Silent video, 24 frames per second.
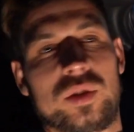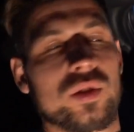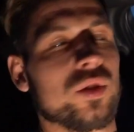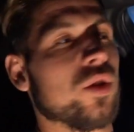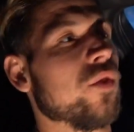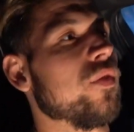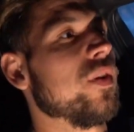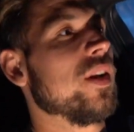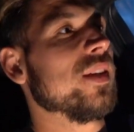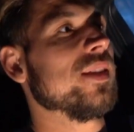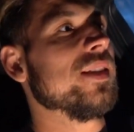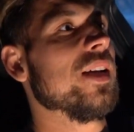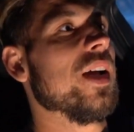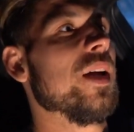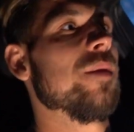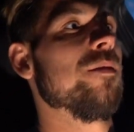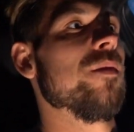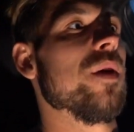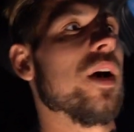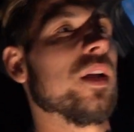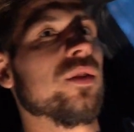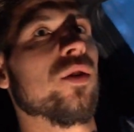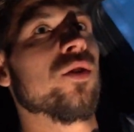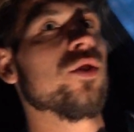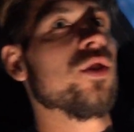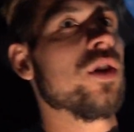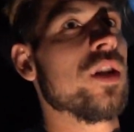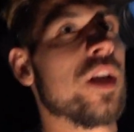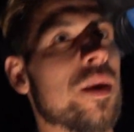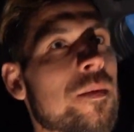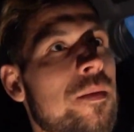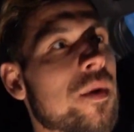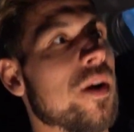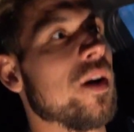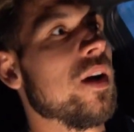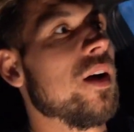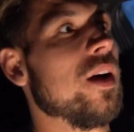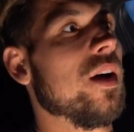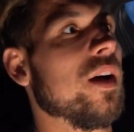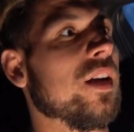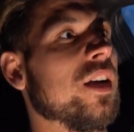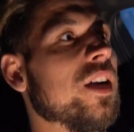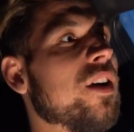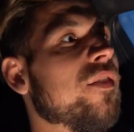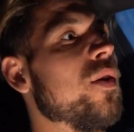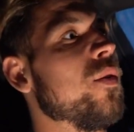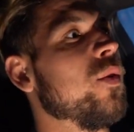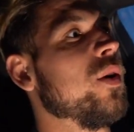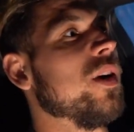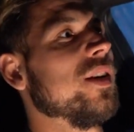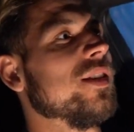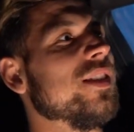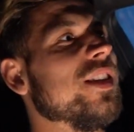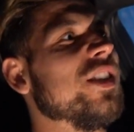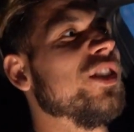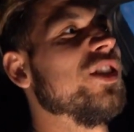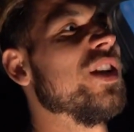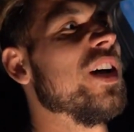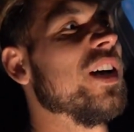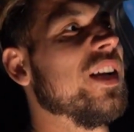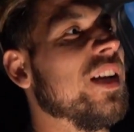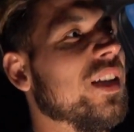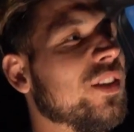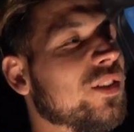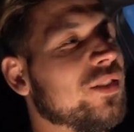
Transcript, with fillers: to wracajmy. A to, że nie ma kawałka zderzaka,